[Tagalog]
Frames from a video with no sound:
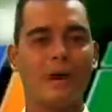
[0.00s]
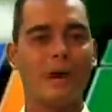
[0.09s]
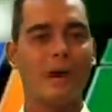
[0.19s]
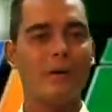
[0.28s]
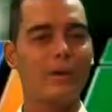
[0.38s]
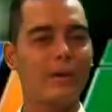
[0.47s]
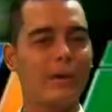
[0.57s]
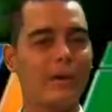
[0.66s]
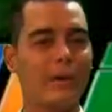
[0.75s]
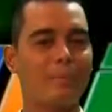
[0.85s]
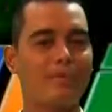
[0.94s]
Ano
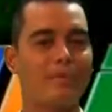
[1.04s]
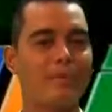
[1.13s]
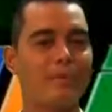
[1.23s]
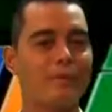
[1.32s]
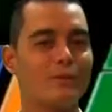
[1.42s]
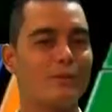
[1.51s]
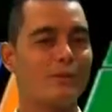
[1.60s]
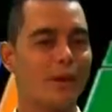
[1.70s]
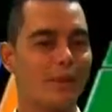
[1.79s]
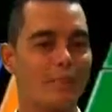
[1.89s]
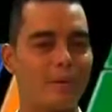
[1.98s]
ang napansin ninyo sa
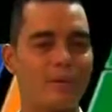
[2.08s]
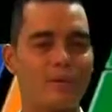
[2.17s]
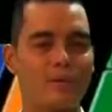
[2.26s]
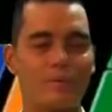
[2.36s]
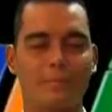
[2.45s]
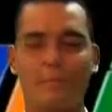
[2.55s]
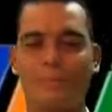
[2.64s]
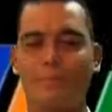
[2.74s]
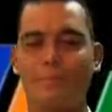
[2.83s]
mga pangungusap?